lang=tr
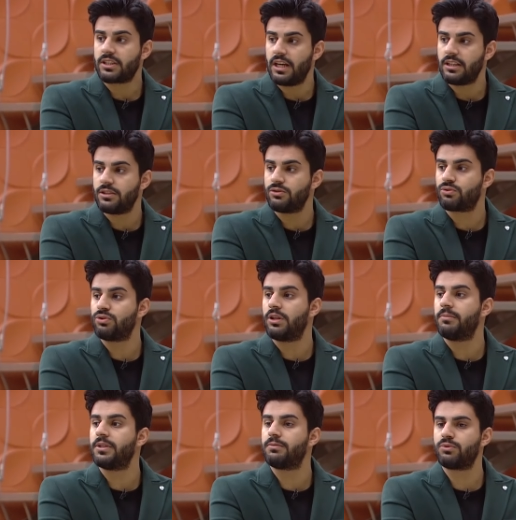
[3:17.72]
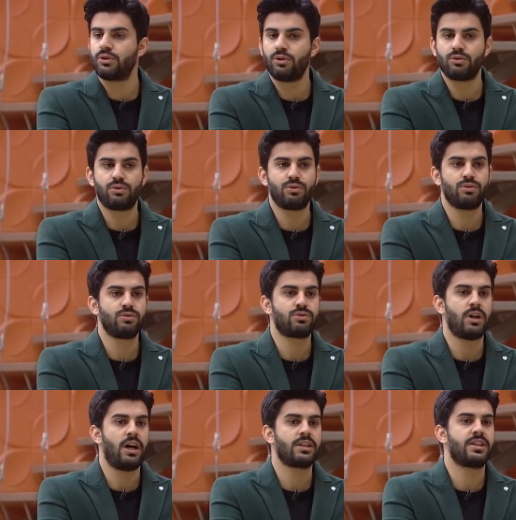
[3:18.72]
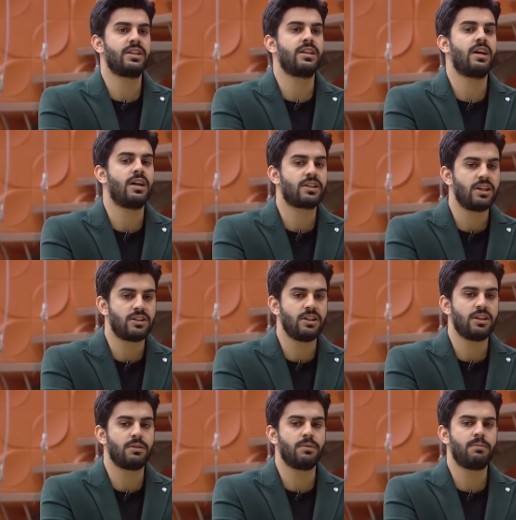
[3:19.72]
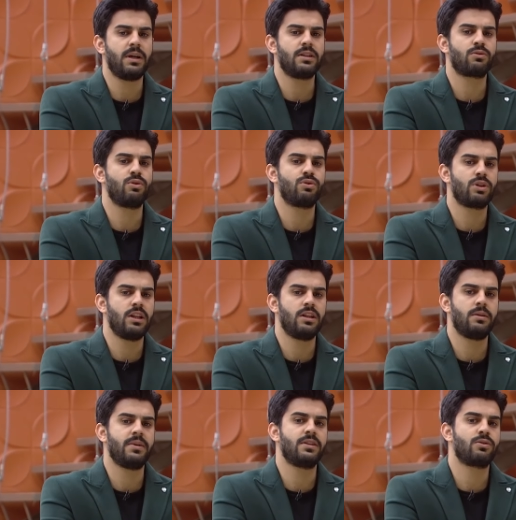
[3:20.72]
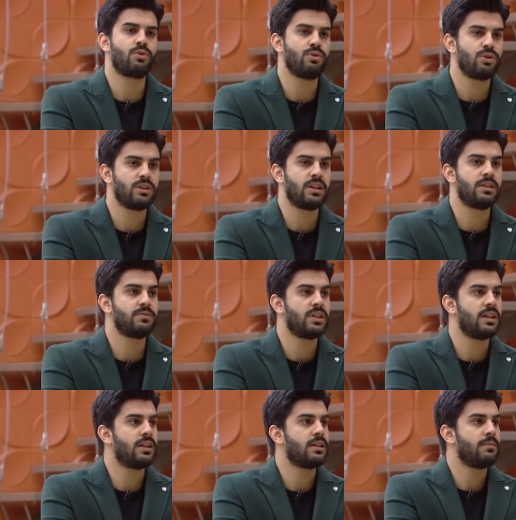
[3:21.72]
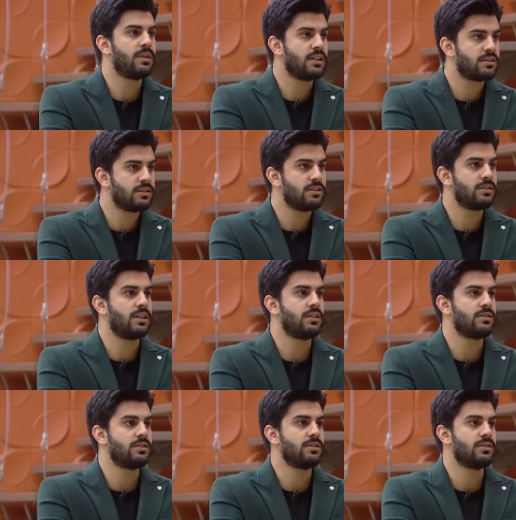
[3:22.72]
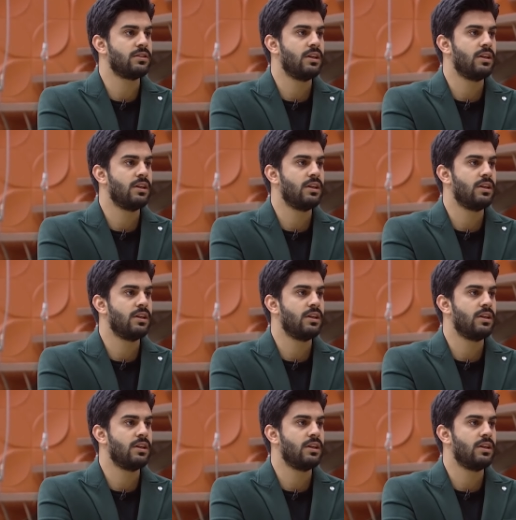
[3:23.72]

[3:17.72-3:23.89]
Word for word: geldiğiniz günden beri buraya oturduğunuzda hak edene hak ettiği gibi bana kötü gelene ben de kötü giderim diyen adamlarsınız yani siz. Evet.